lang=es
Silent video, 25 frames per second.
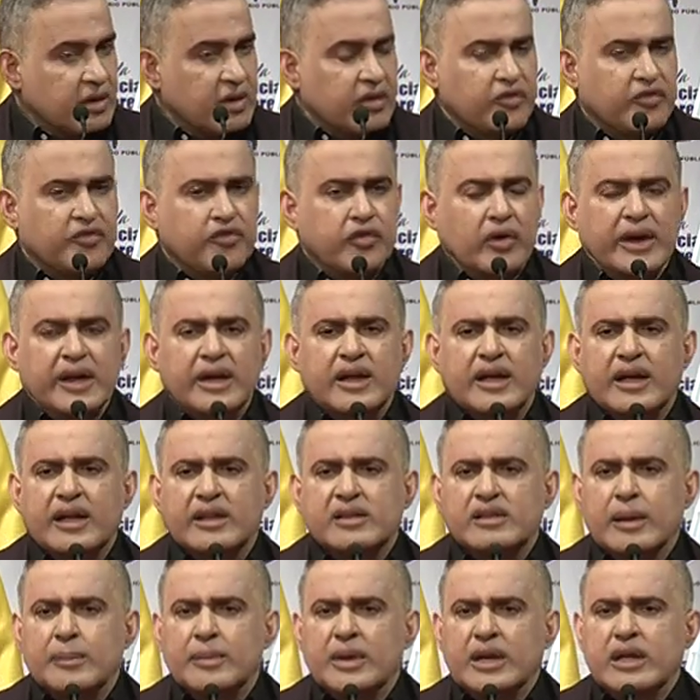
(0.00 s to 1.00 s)
fue
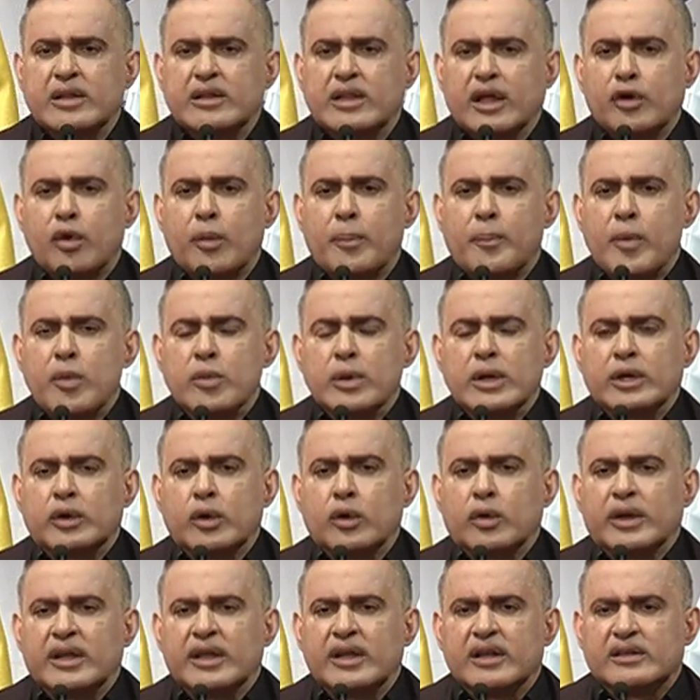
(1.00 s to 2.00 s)
este Ministerio
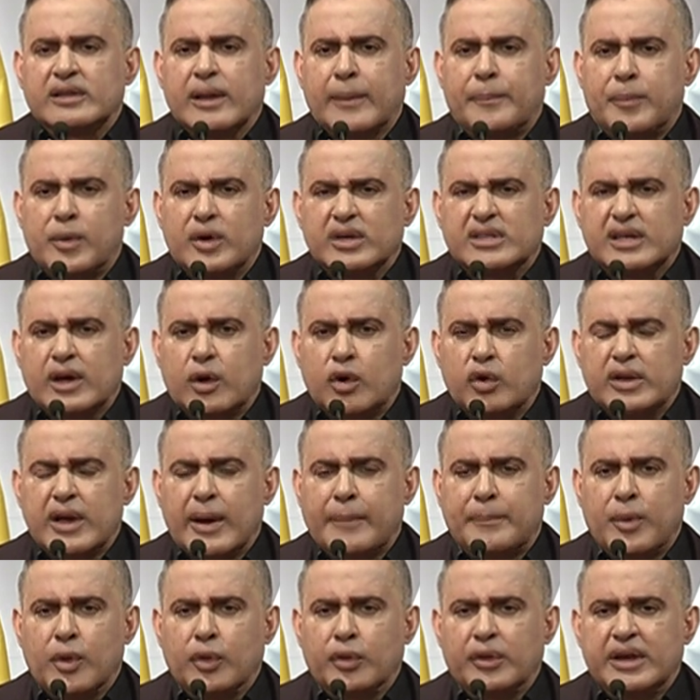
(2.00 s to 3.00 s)
Público que destapó esa
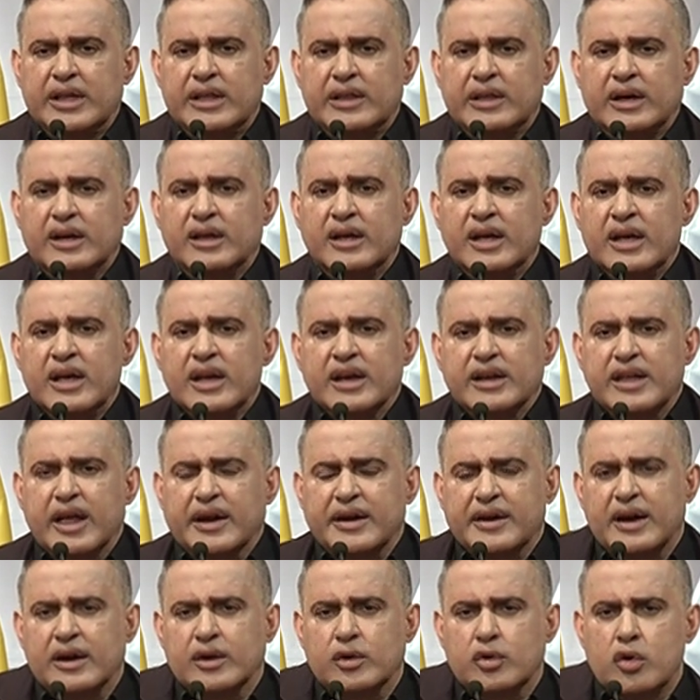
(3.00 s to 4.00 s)
olla podrida que
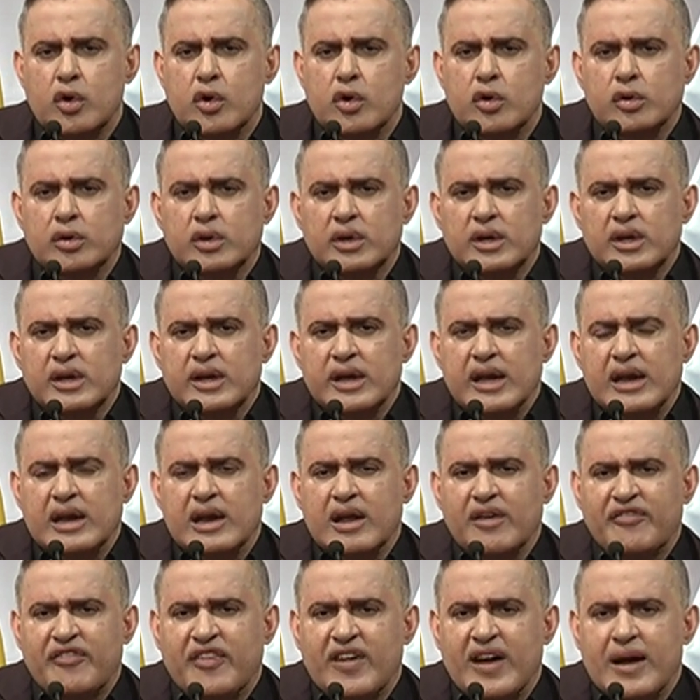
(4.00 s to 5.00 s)
arrancó en
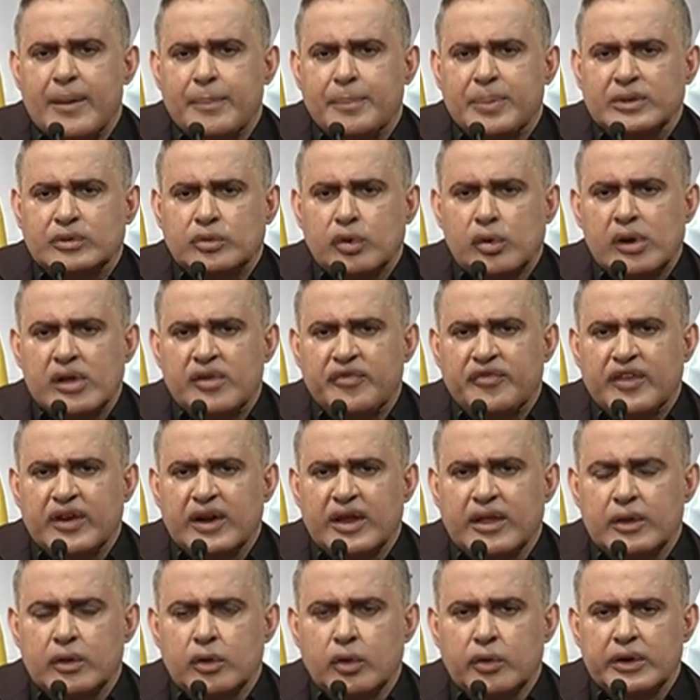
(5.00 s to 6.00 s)
la faja
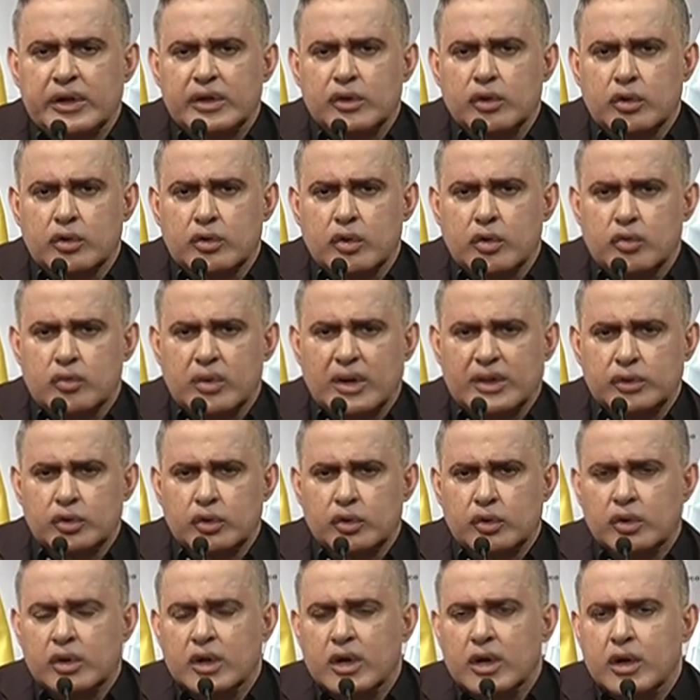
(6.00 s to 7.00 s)
petrolífera del Orinoco
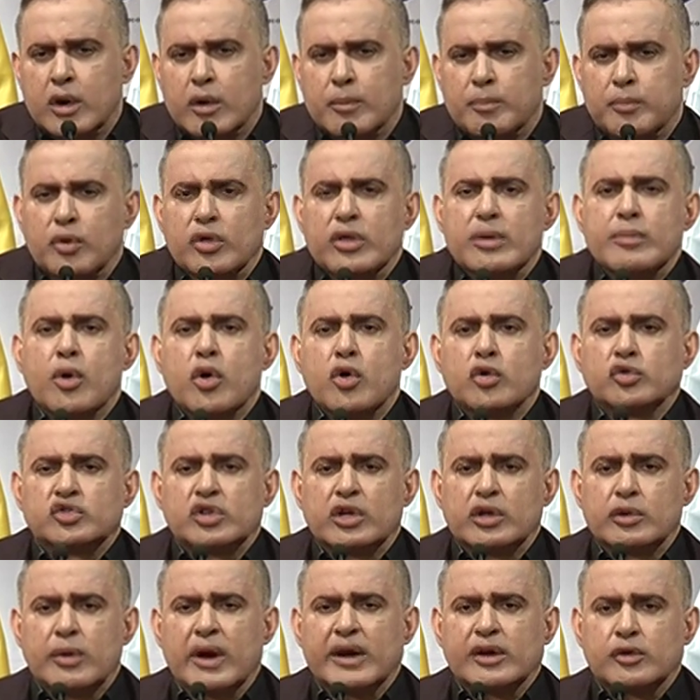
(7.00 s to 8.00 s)
cuando pudimos
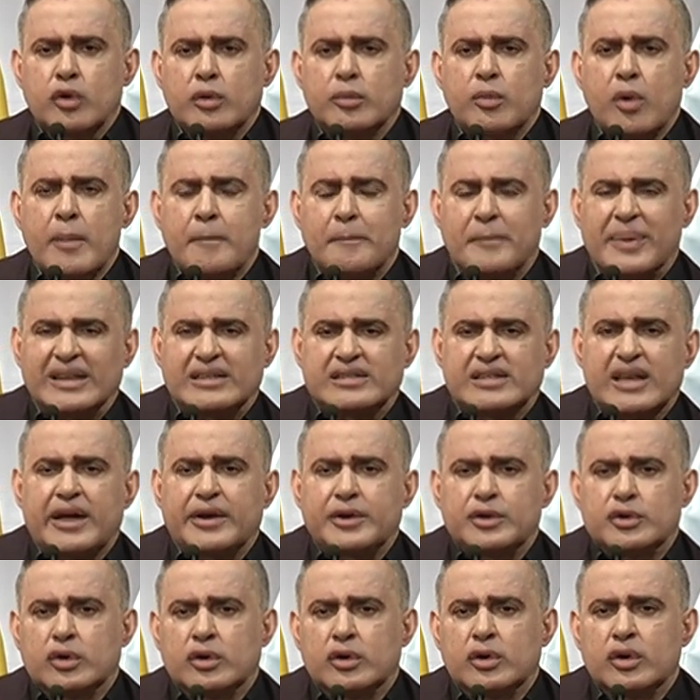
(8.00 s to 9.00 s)
observar cómo
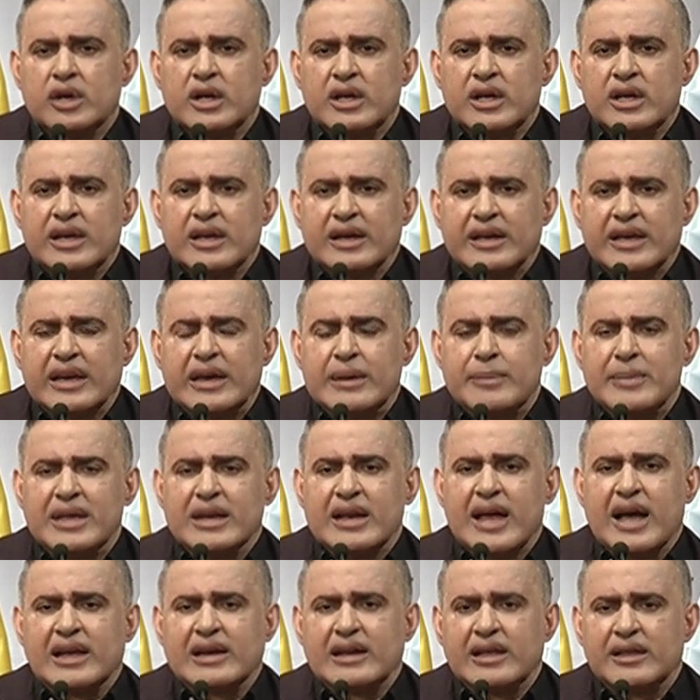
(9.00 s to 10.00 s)
empresarios
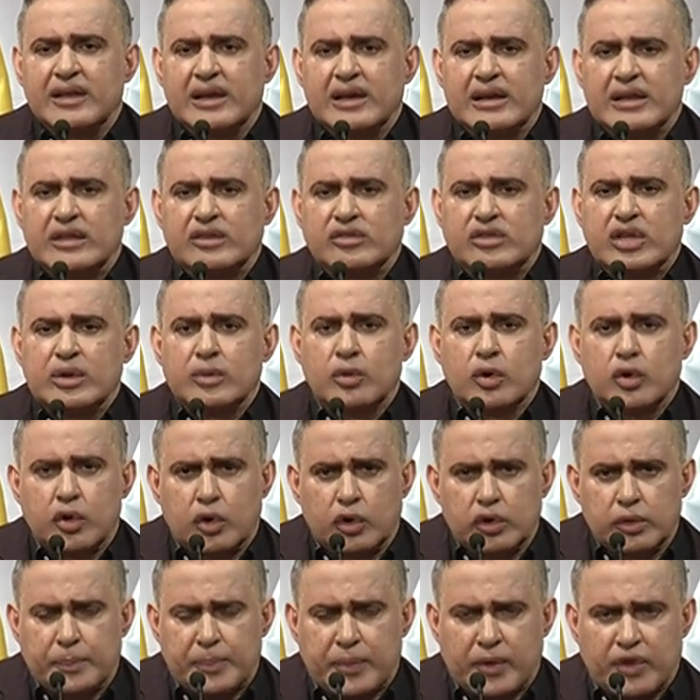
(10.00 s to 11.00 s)
criminales, delictivos,
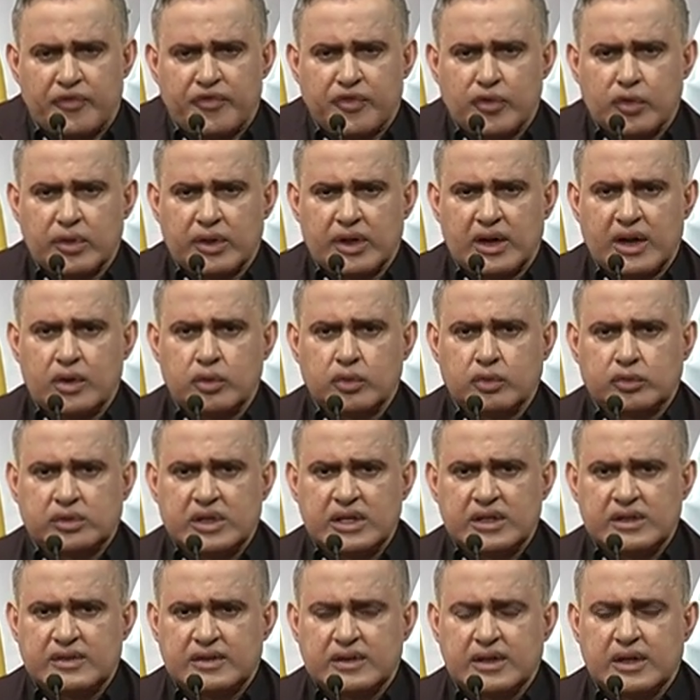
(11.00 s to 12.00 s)
hoy prófugos de la
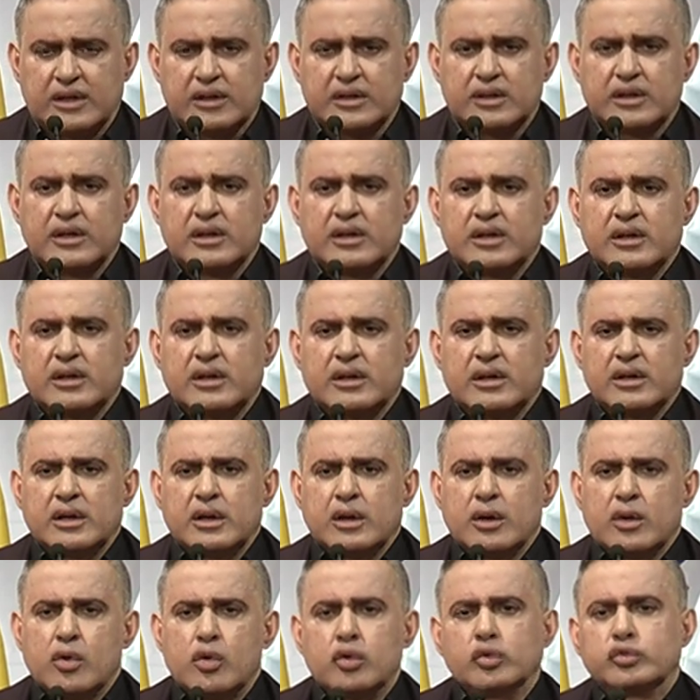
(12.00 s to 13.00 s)
justicia,
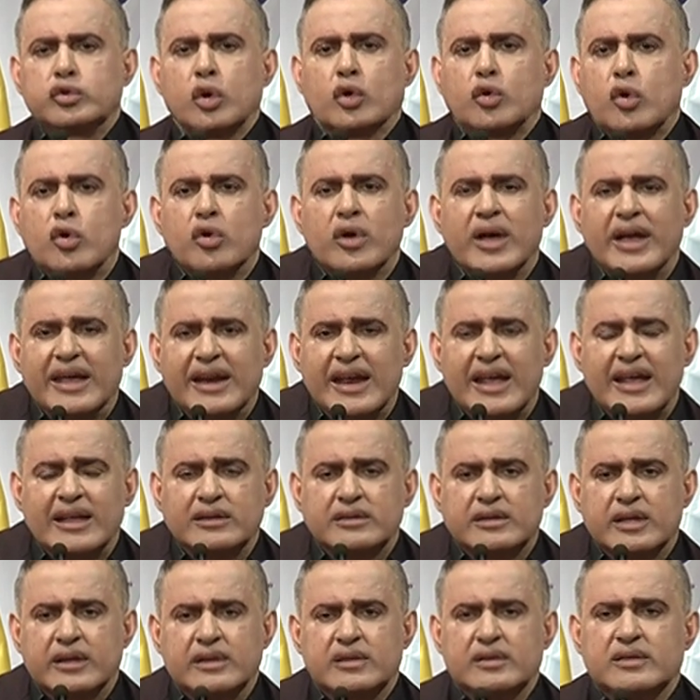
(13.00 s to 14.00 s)
junto con
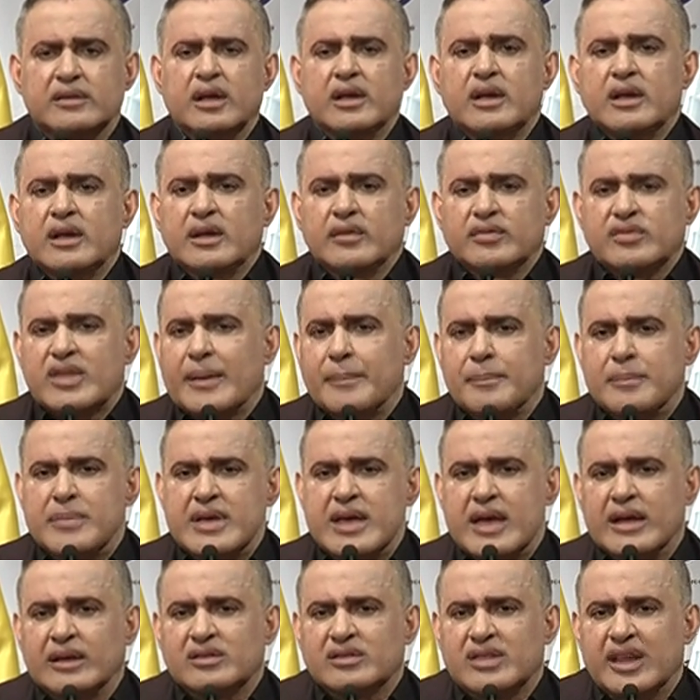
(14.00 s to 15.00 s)
gerentes
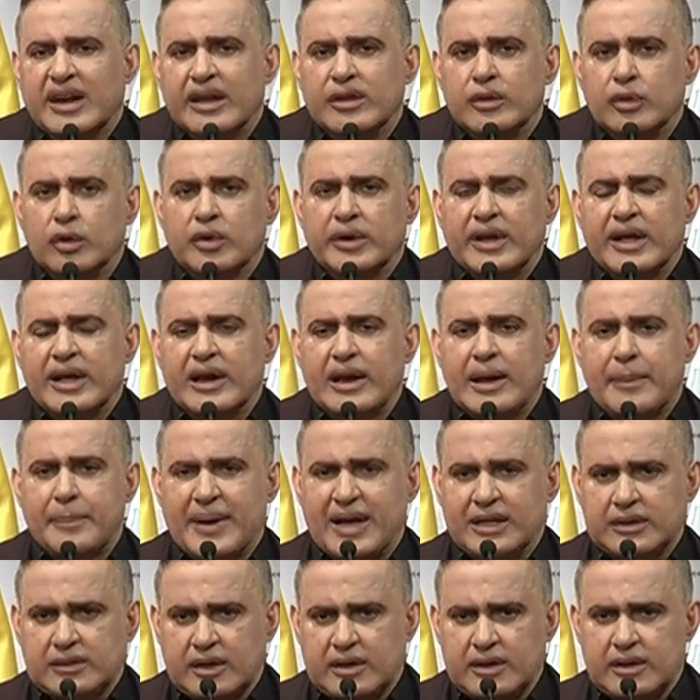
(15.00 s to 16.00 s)
también traidores a la
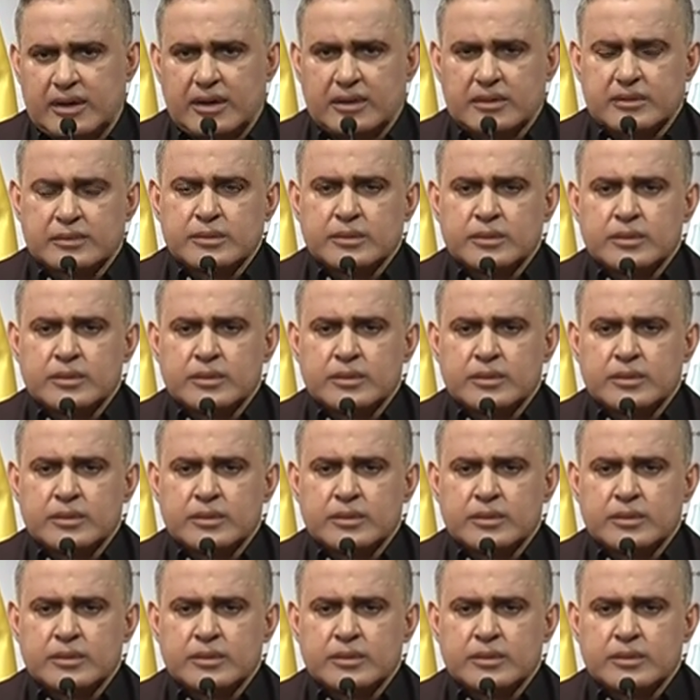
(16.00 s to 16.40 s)
patria,